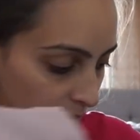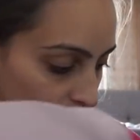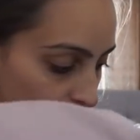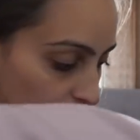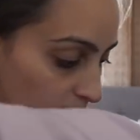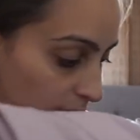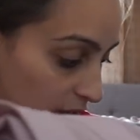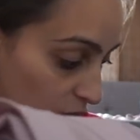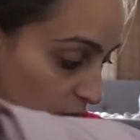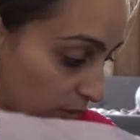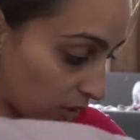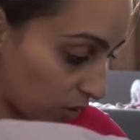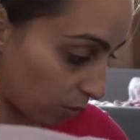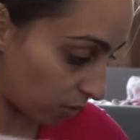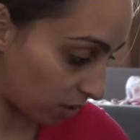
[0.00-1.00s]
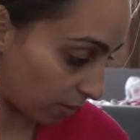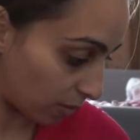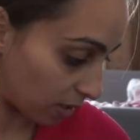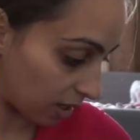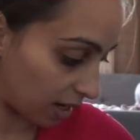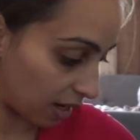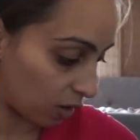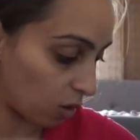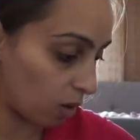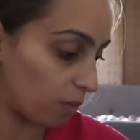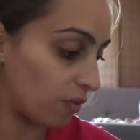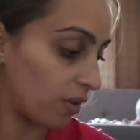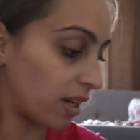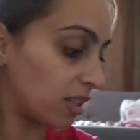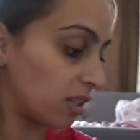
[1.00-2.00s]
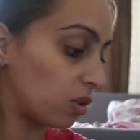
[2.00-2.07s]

Ich bin mal gespannt, ob ich damit klarkommen werde.